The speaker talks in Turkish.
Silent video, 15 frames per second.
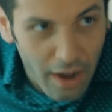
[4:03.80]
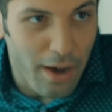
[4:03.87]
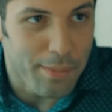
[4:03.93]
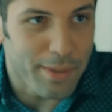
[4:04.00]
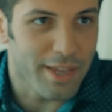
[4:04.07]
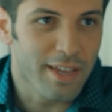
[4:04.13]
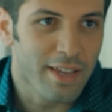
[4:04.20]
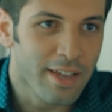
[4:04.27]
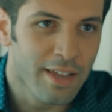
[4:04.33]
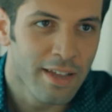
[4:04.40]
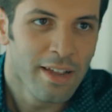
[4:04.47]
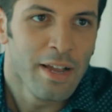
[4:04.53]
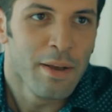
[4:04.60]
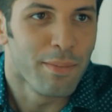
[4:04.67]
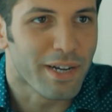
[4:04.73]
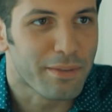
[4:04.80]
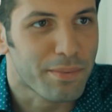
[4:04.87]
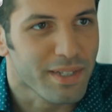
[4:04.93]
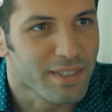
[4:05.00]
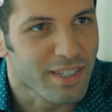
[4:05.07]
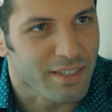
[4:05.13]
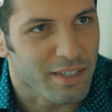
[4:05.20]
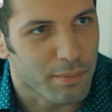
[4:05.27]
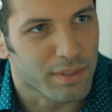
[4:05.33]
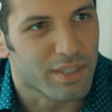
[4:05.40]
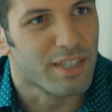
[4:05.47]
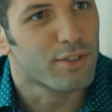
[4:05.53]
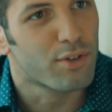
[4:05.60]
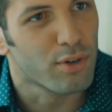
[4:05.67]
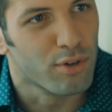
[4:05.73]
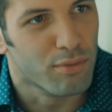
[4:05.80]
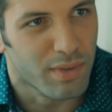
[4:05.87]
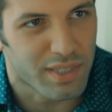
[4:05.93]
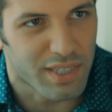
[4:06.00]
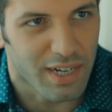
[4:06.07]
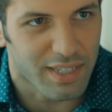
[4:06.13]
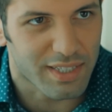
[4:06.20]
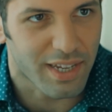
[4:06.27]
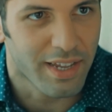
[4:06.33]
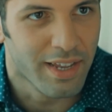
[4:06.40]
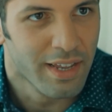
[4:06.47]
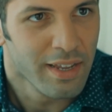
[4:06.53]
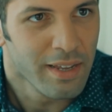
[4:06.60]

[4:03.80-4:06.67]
Abi bak bildiğin gibi değil. Gönül meselesi.